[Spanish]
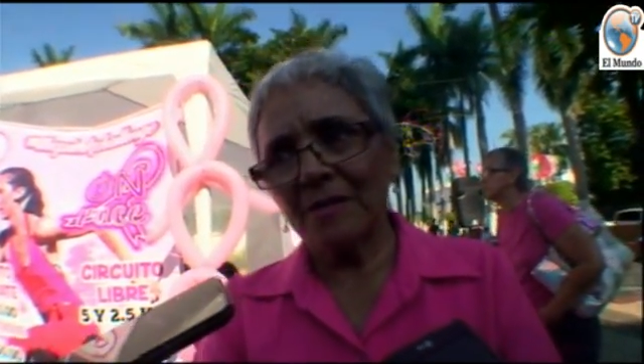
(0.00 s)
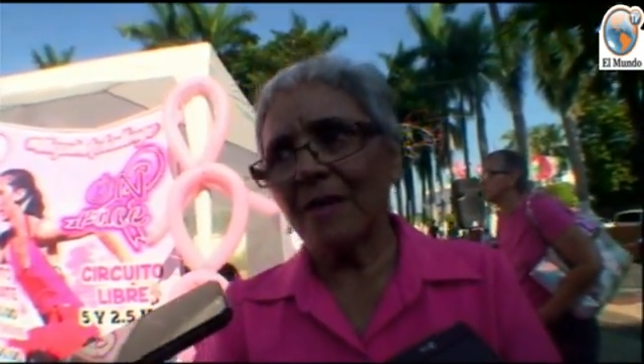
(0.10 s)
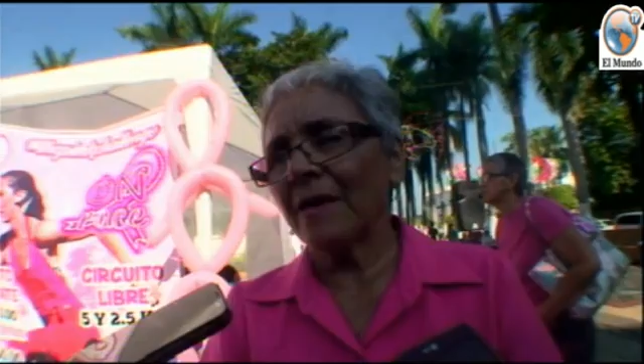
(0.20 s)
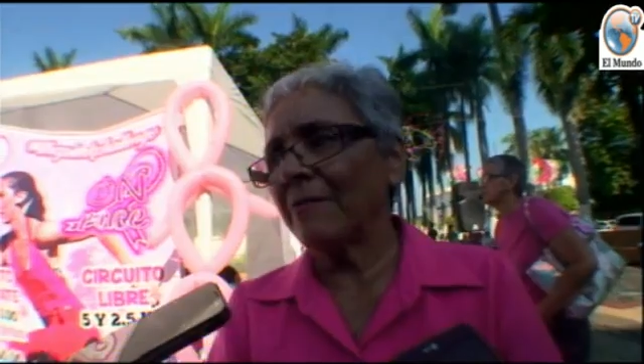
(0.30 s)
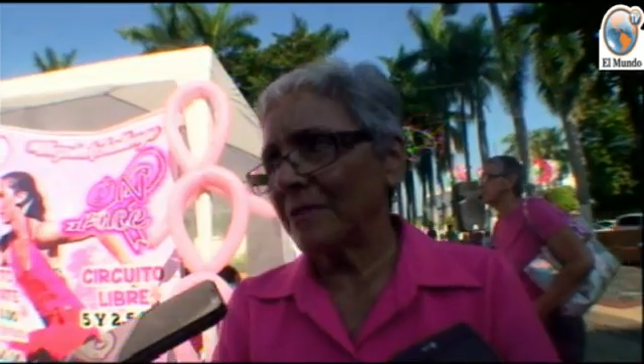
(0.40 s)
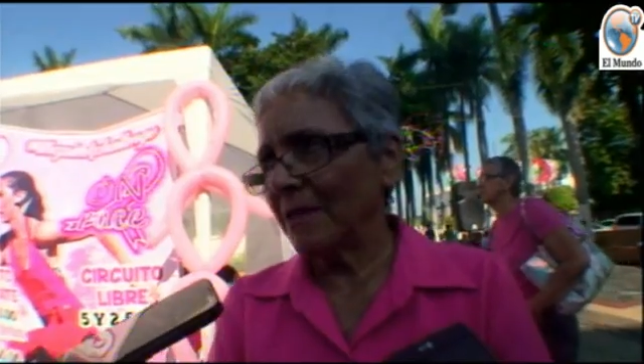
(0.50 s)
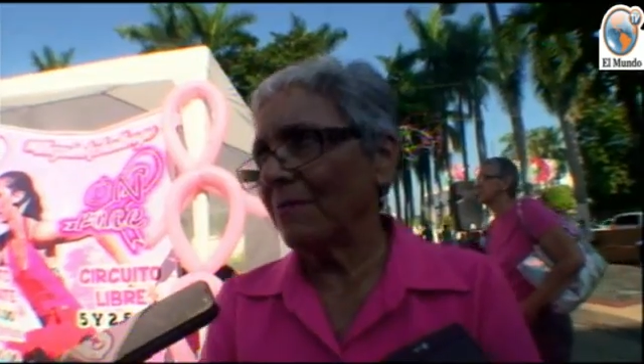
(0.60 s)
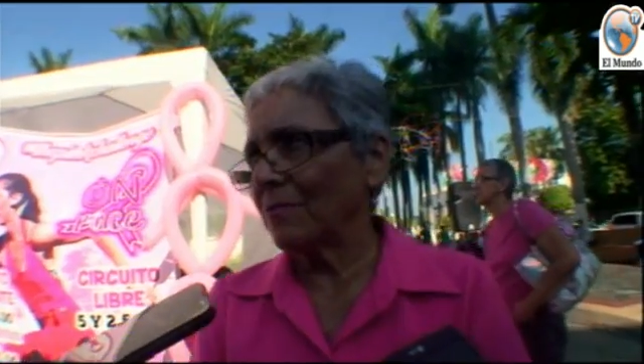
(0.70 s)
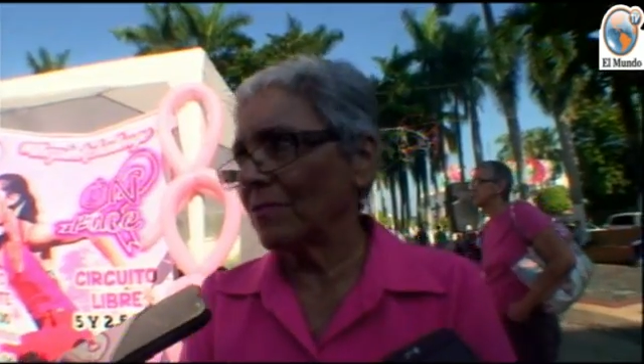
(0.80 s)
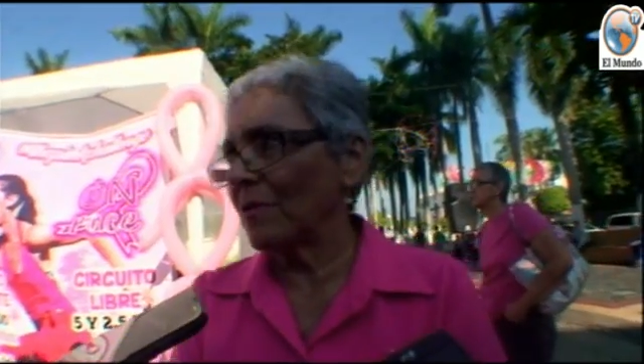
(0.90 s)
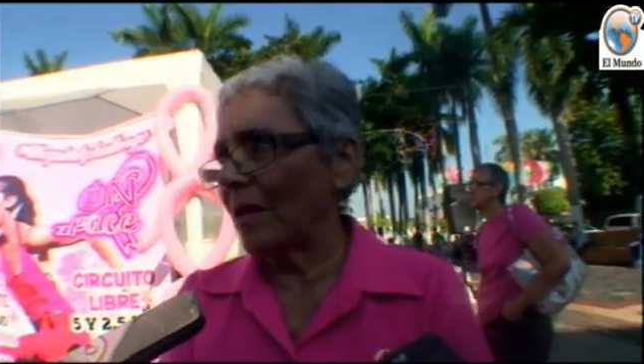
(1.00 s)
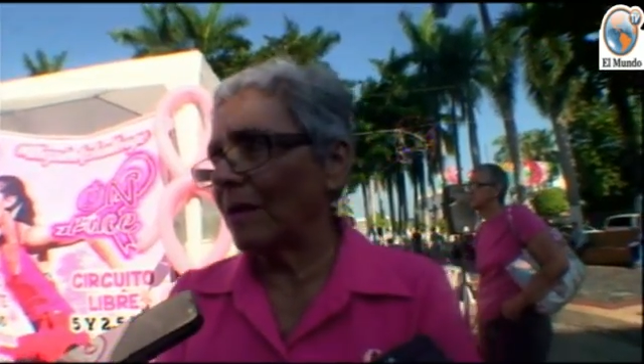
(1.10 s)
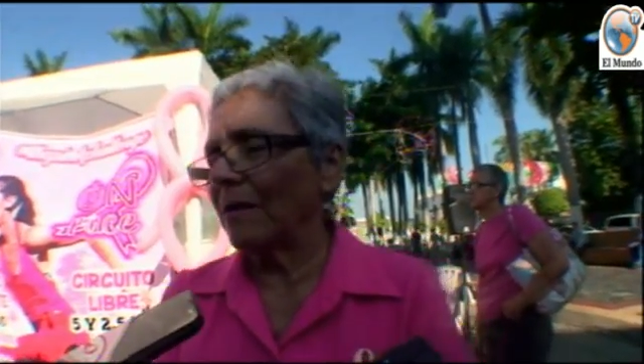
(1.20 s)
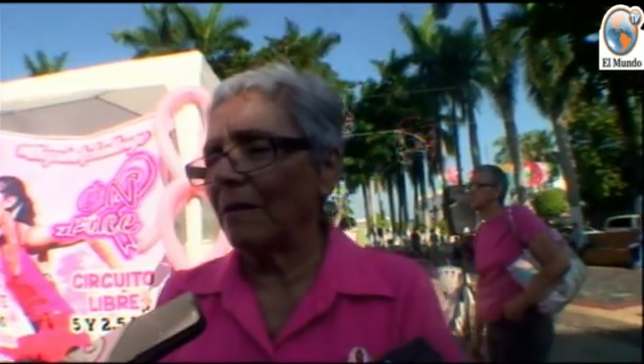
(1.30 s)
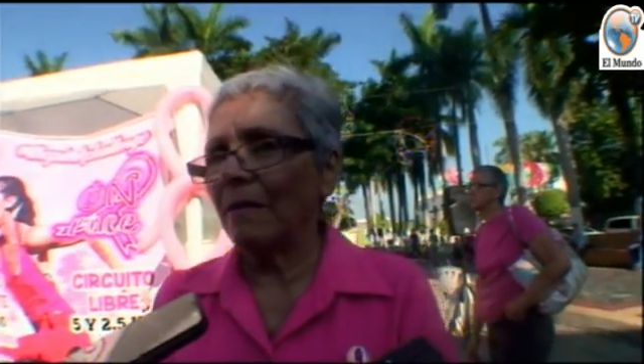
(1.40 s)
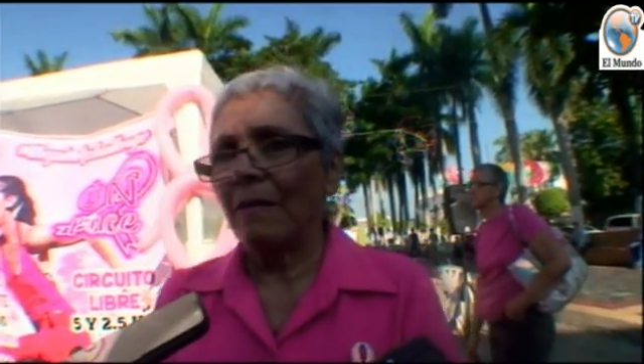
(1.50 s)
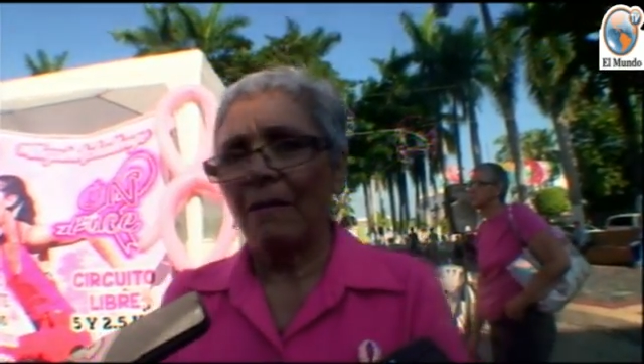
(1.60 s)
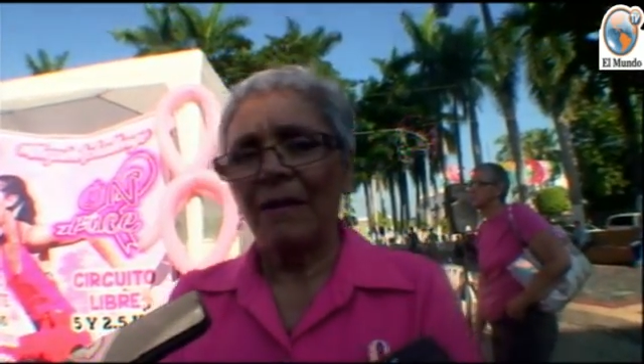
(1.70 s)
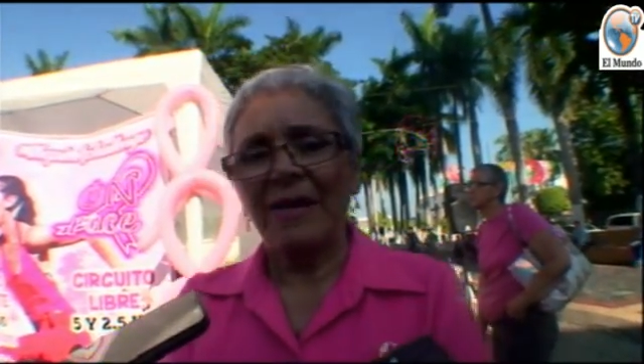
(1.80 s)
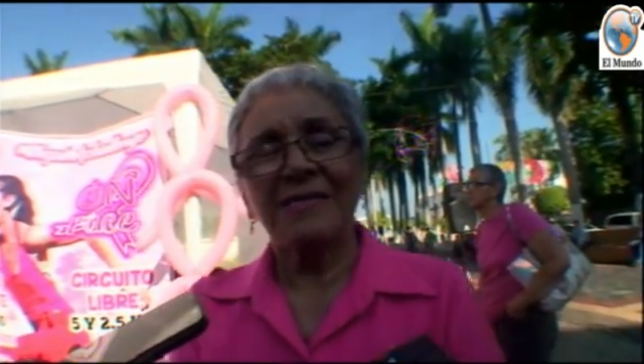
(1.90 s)
que encabezamos la,
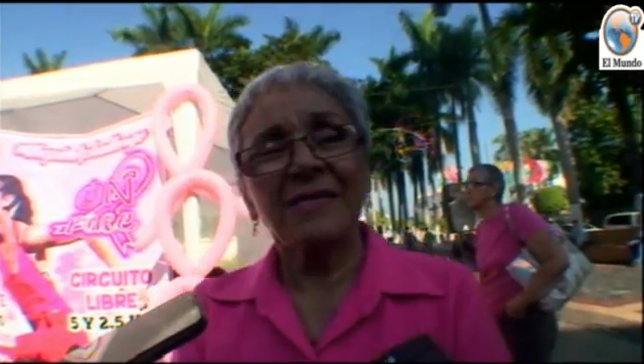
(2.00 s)
la